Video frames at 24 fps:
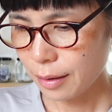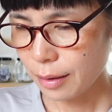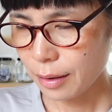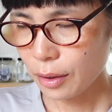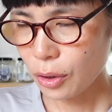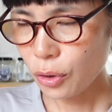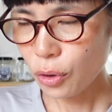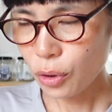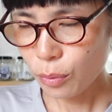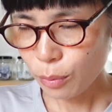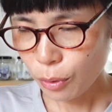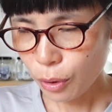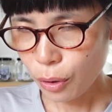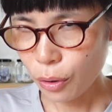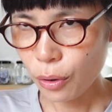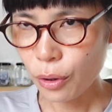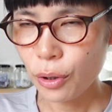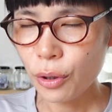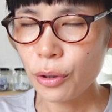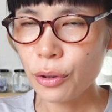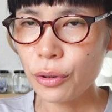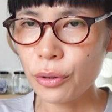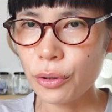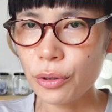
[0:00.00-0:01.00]
どうも、
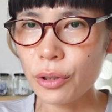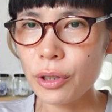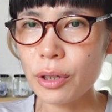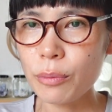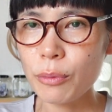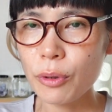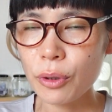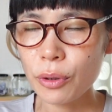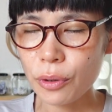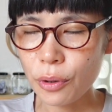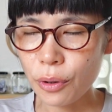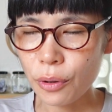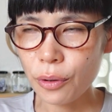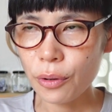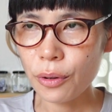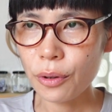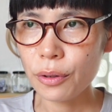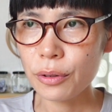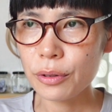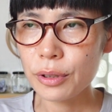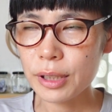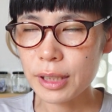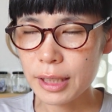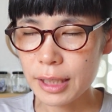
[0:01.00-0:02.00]
縫い物
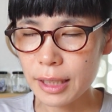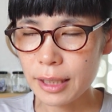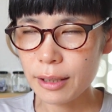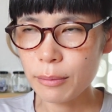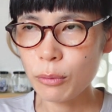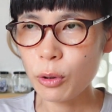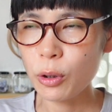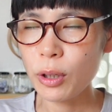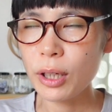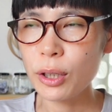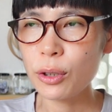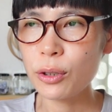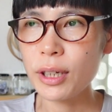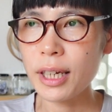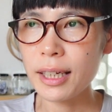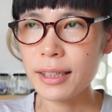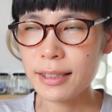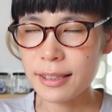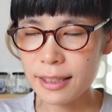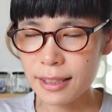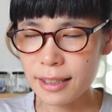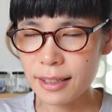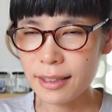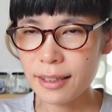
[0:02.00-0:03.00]
おうち萌え暮ら
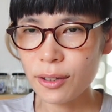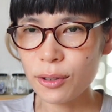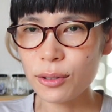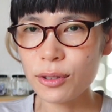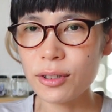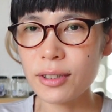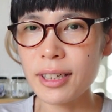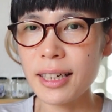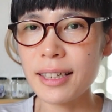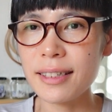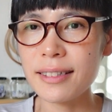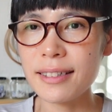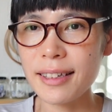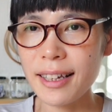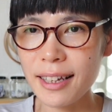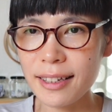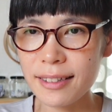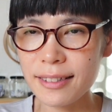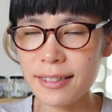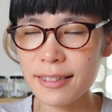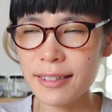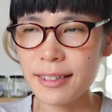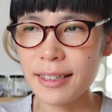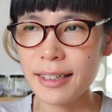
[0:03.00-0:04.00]
しこずらじで
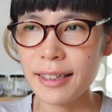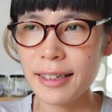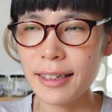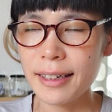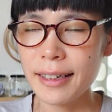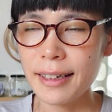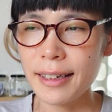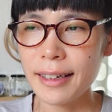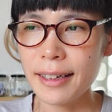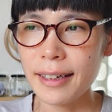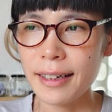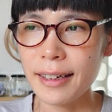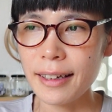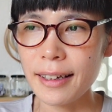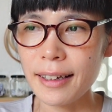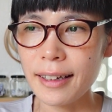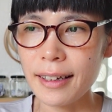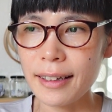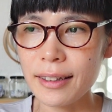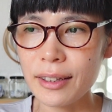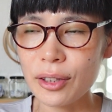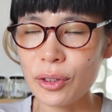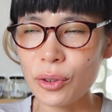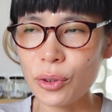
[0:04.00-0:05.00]
す。
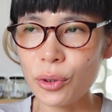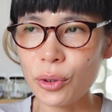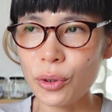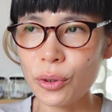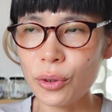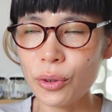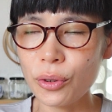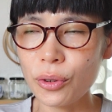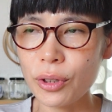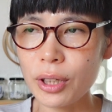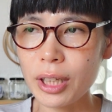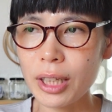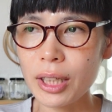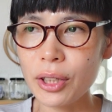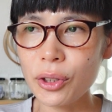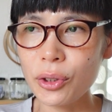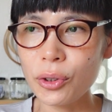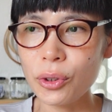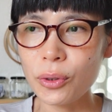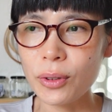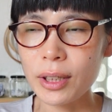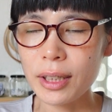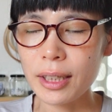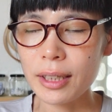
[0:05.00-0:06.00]
えー、っと、昨
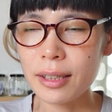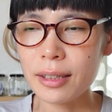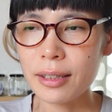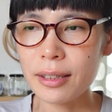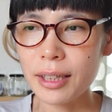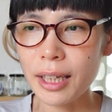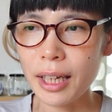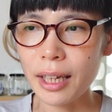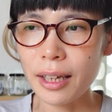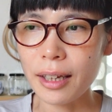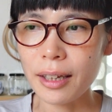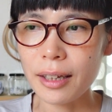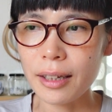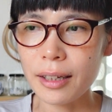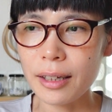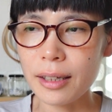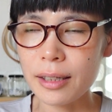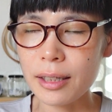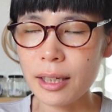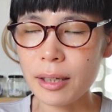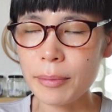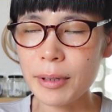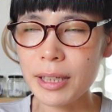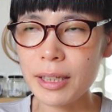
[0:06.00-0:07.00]
日はですね、
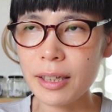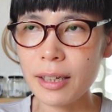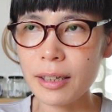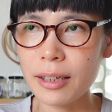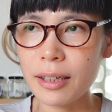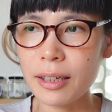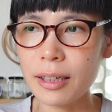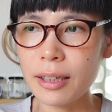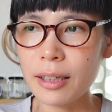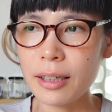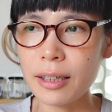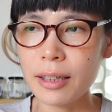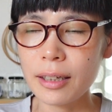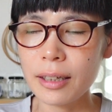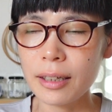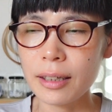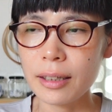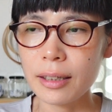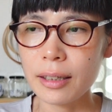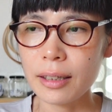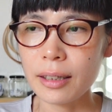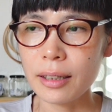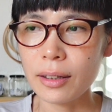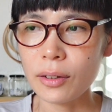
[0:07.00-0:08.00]
久々に
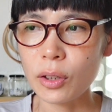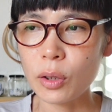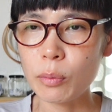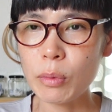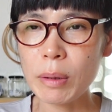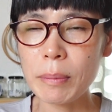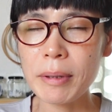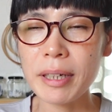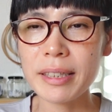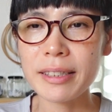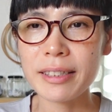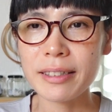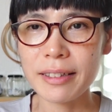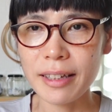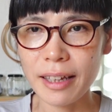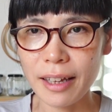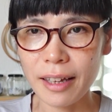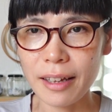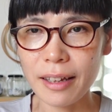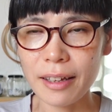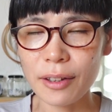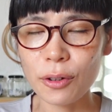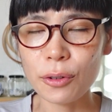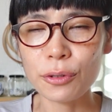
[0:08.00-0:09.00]
飲みまし
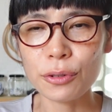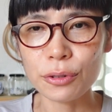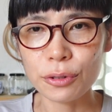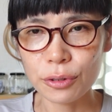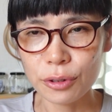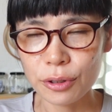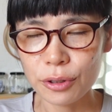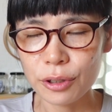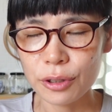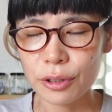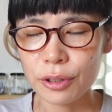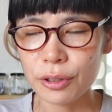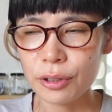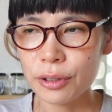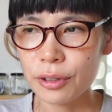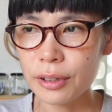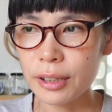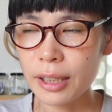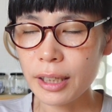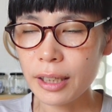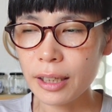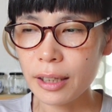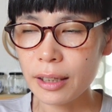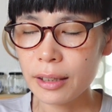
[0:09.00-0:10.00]
て、夜。
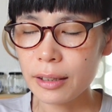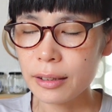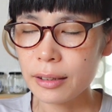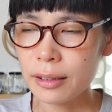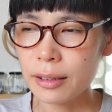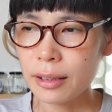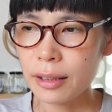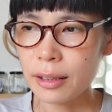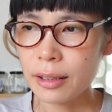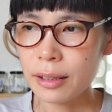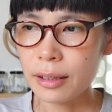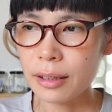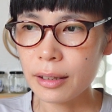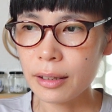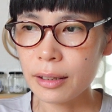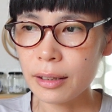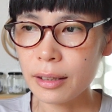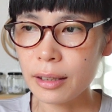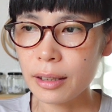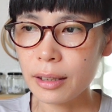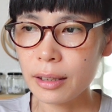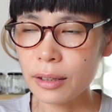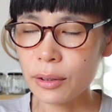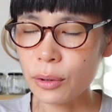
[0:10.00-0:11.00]
で、
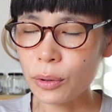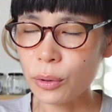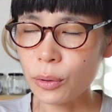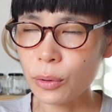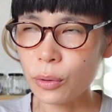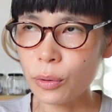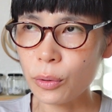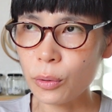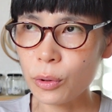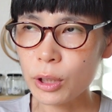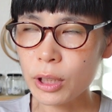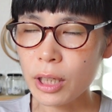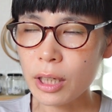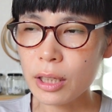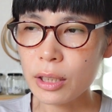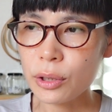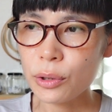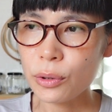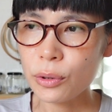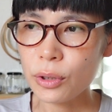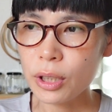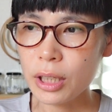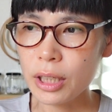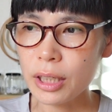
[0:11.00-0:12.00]
えっと、最
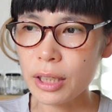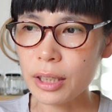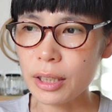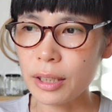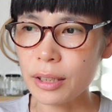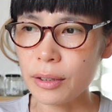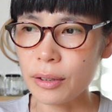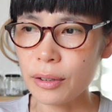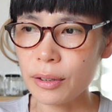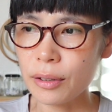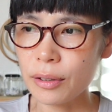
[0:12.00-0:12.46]
初に